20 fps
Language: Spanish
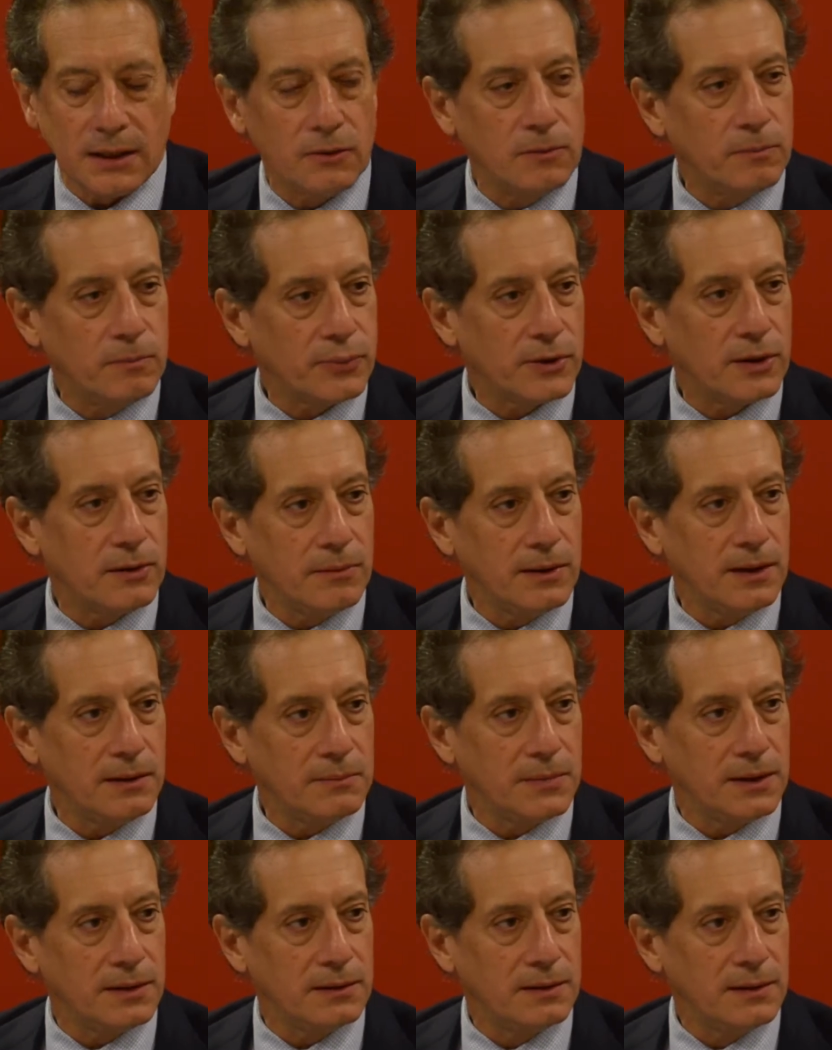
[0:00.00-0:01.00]
en un
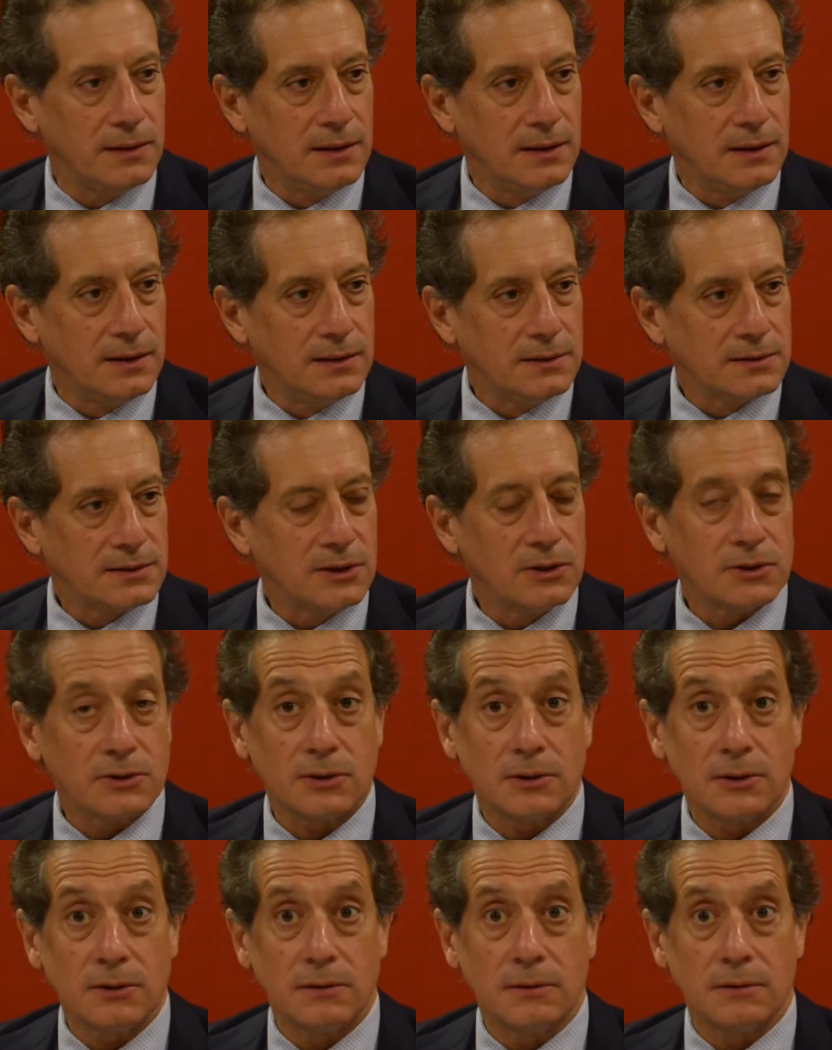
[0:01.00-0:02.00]
problema. Si
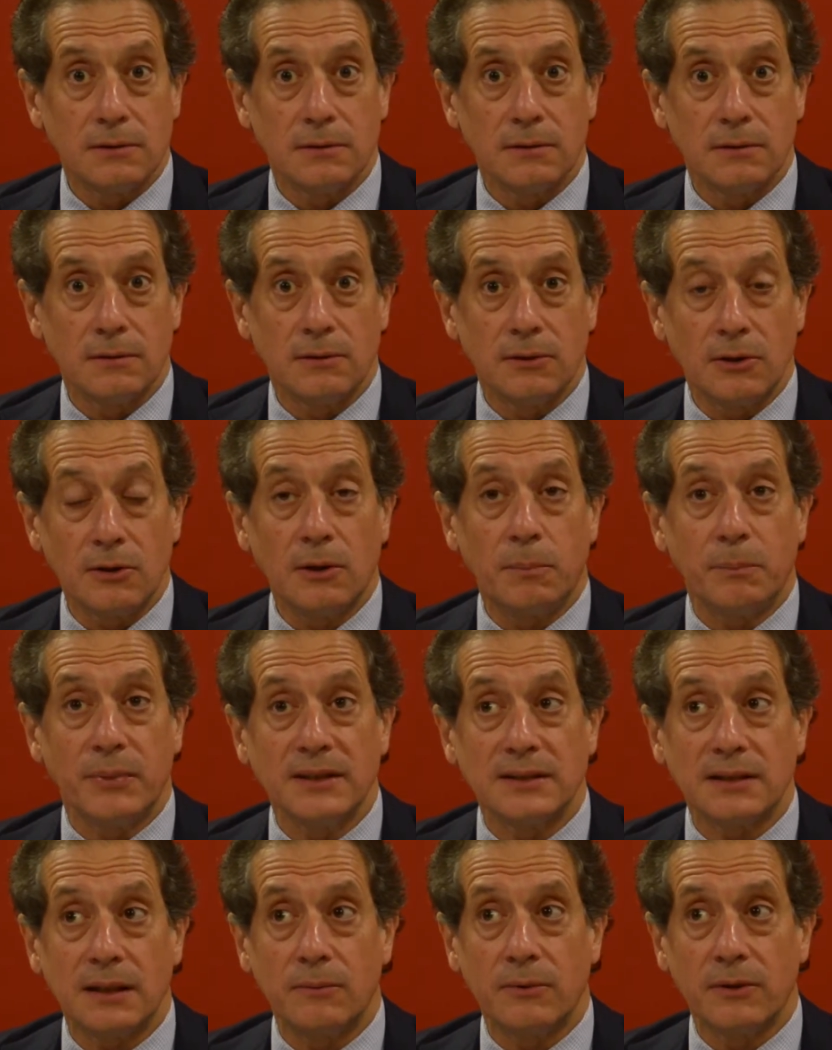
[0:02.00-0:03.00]
nosotros no nos
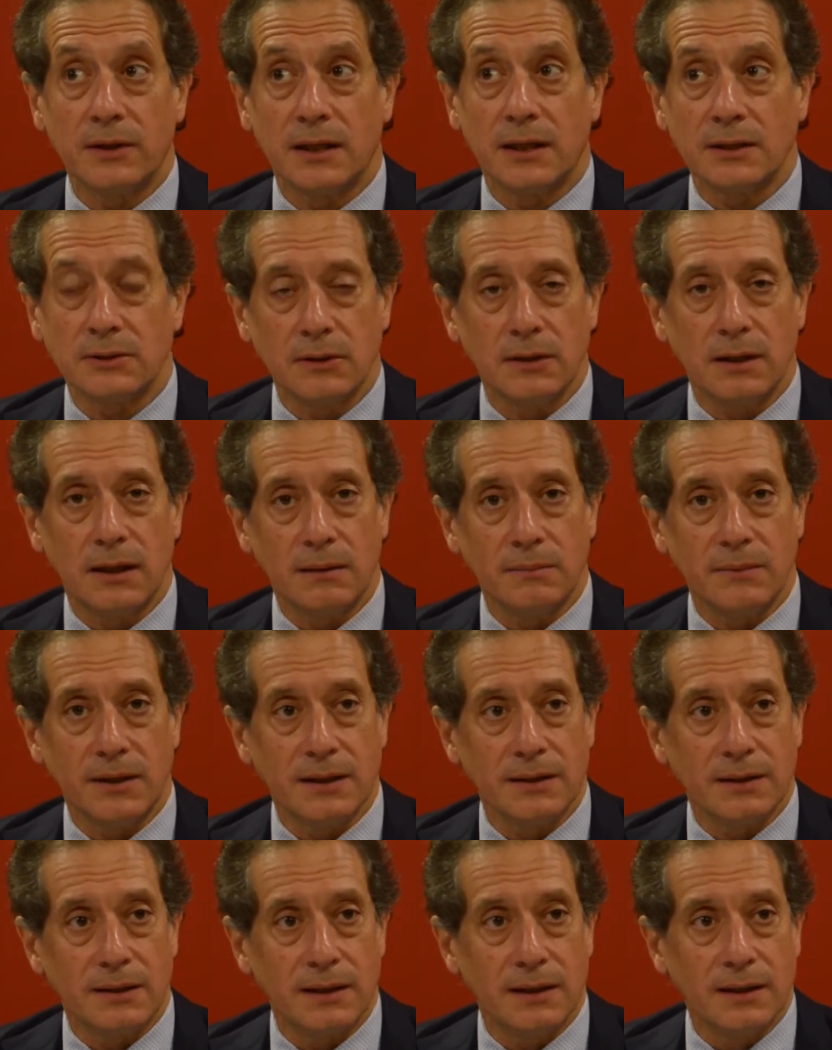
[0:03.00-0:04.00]
pensamos
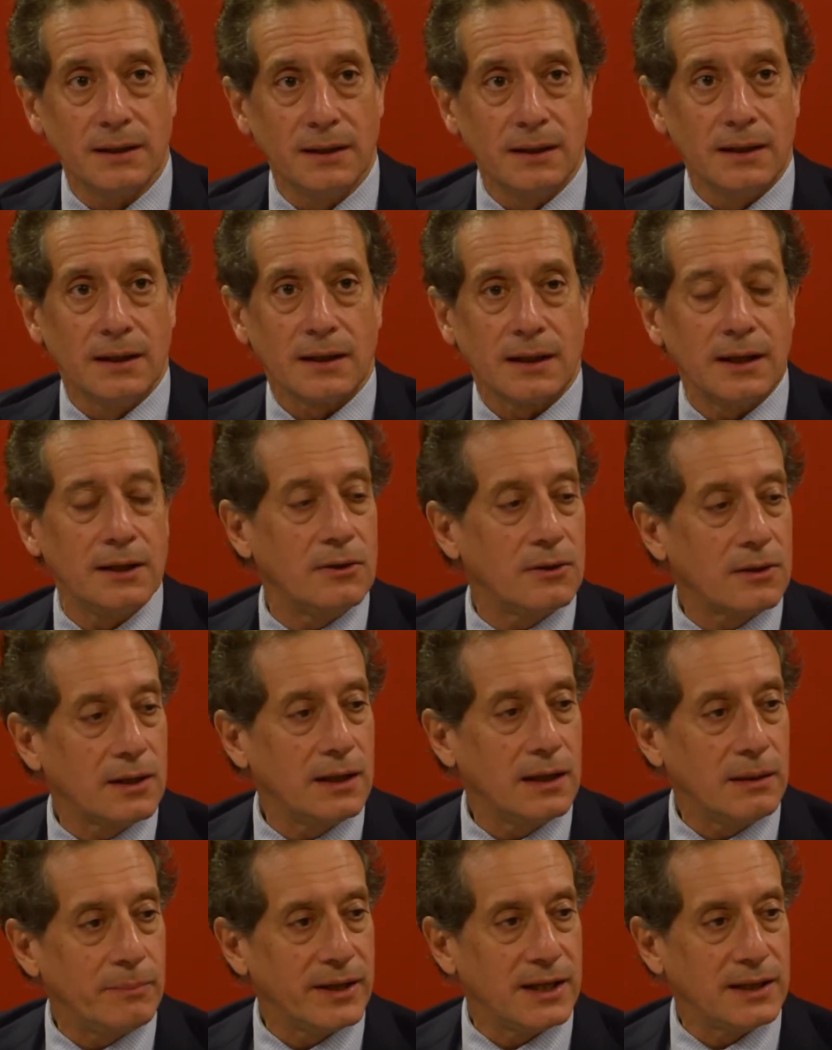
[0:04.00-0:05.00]
nacionalmente, ¿qué nos
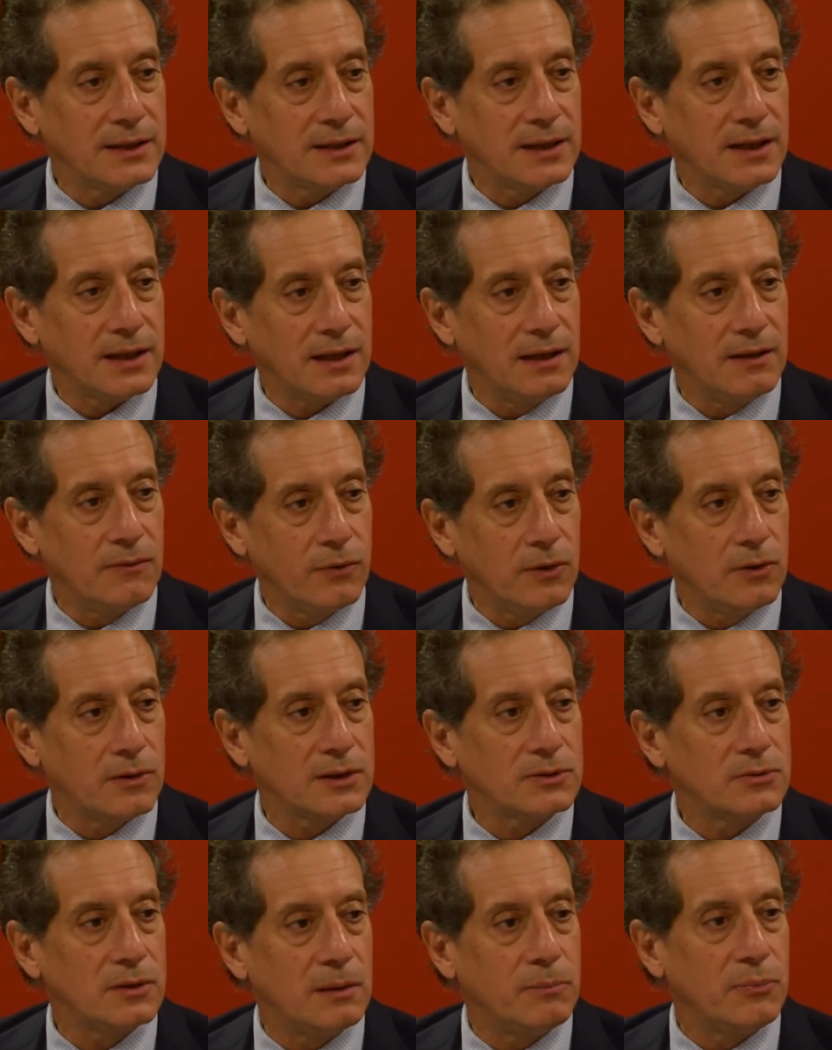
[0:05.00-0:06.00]
queda para Tierra del Fuego,
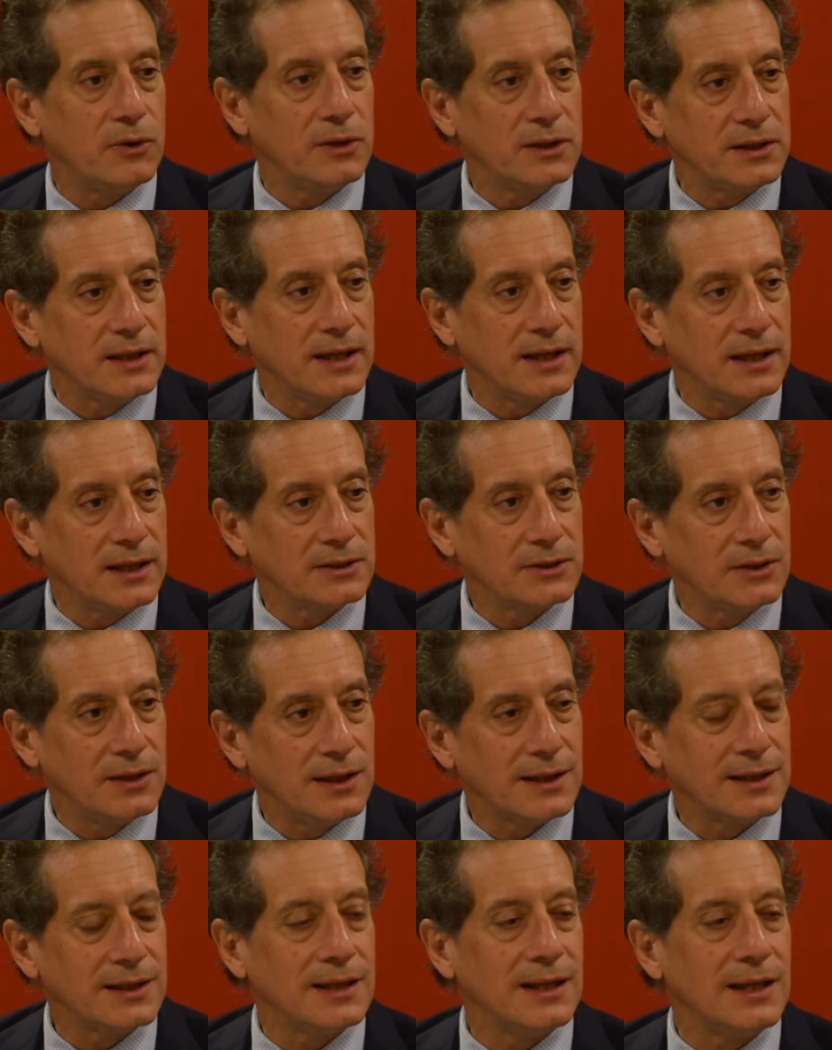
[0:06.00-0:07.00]
que es una política
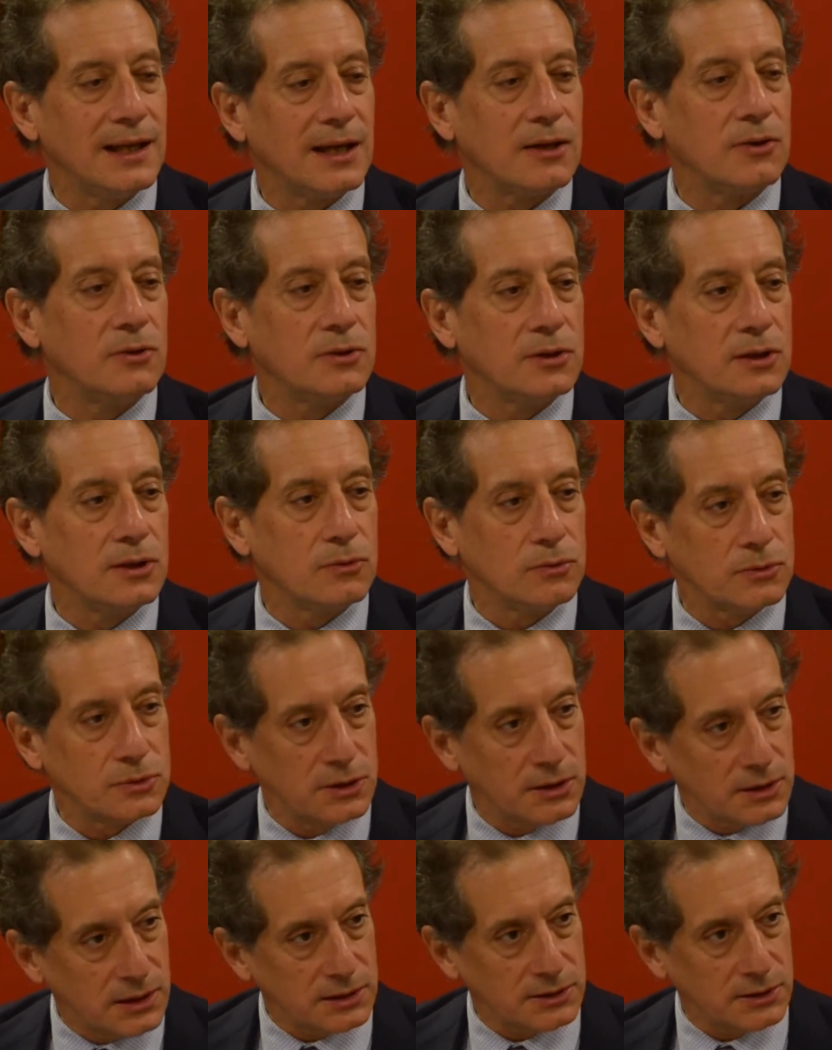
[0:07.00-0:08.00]
nacional que está en la
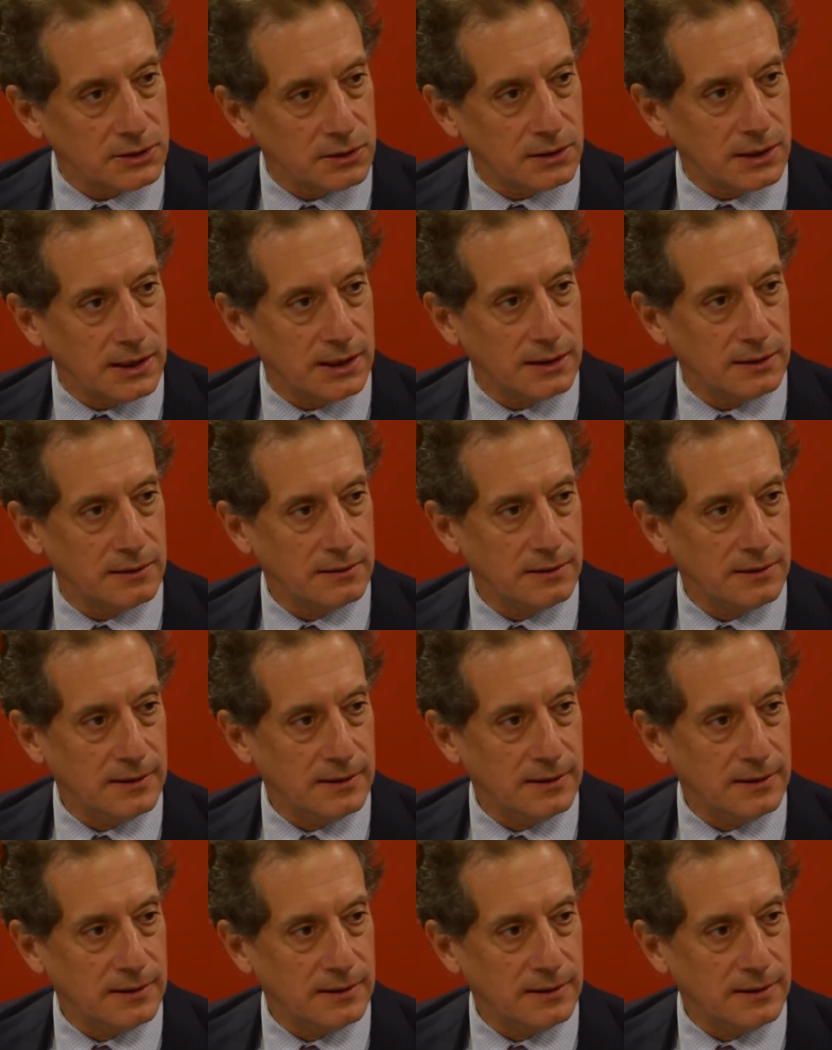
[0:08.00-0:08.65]
Constitución Nacional?